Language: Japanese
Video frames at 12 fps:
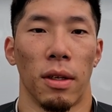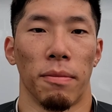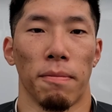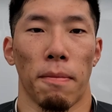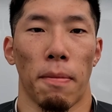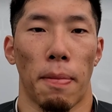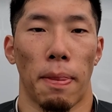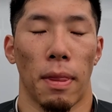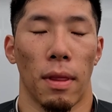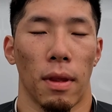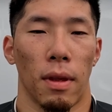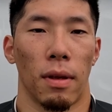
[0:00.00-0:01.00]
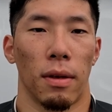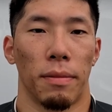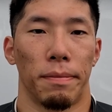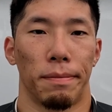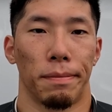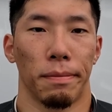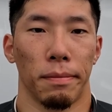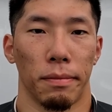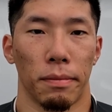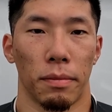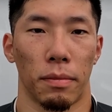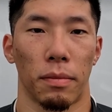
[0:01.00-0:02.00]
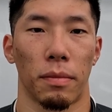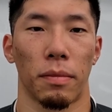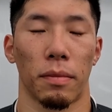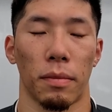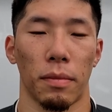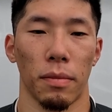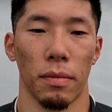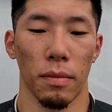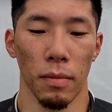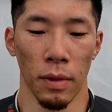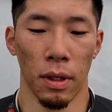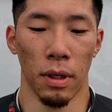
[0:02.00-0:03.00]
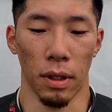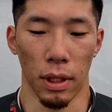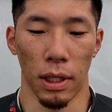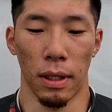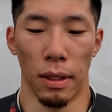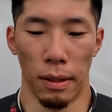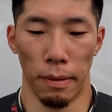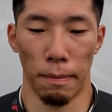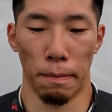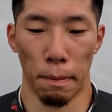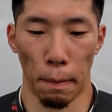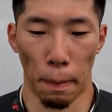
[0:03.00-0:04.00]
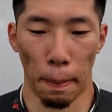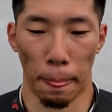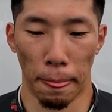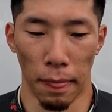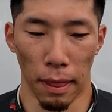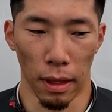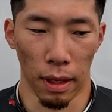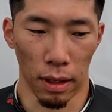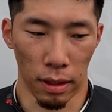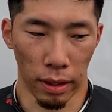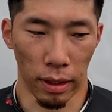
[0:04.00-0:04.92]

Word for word: まあ、今回1着ということで、違うローズカップで準決勝、はい決まりましたけども、